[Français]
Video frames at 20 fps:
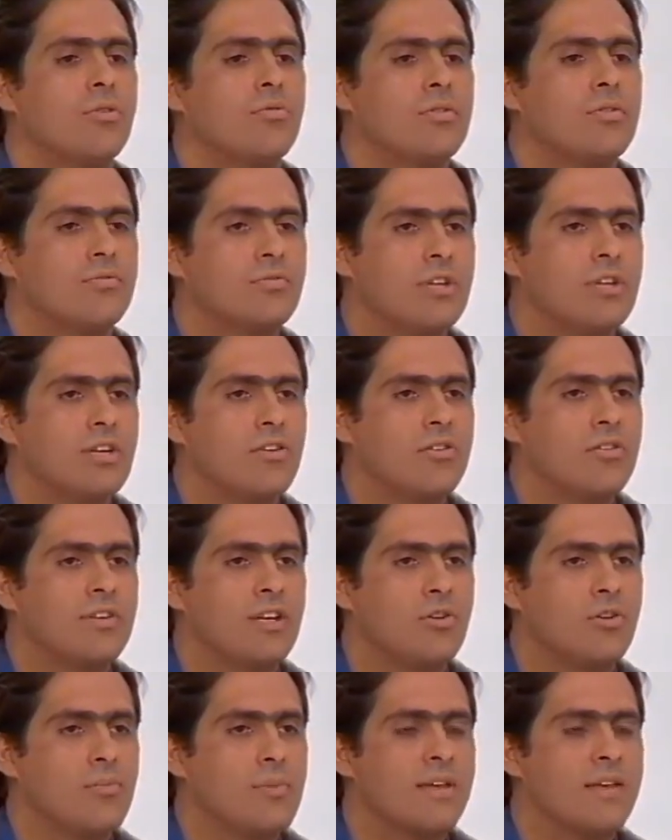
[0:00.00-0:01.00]
Vous, aujourd'hui, vous
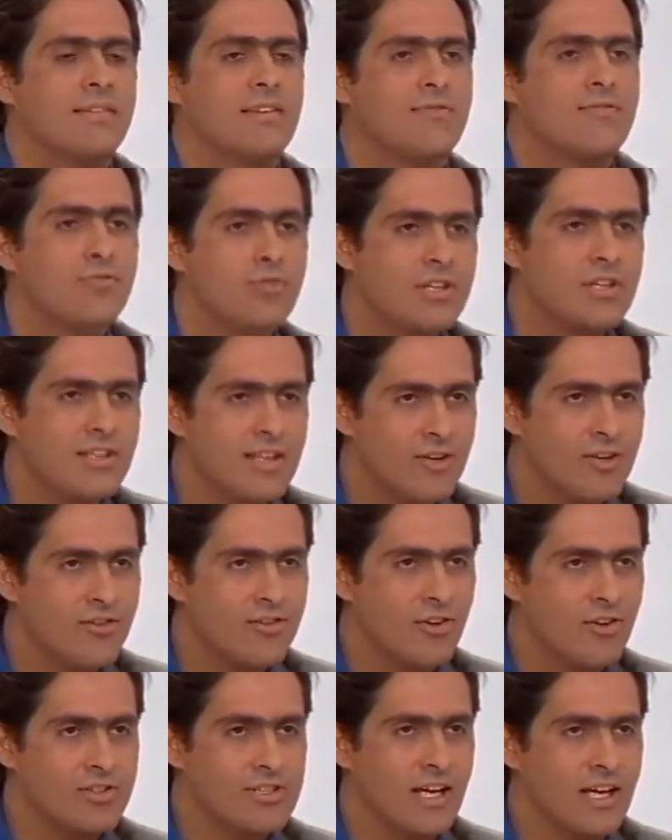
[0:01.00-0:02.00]
négociez combien C'est vous
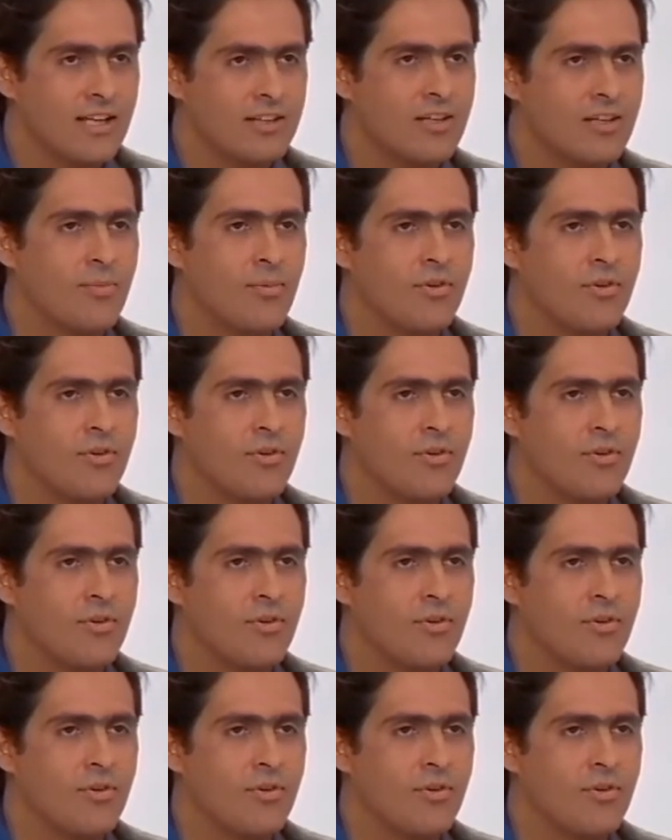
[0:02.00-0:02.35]
qui négociez en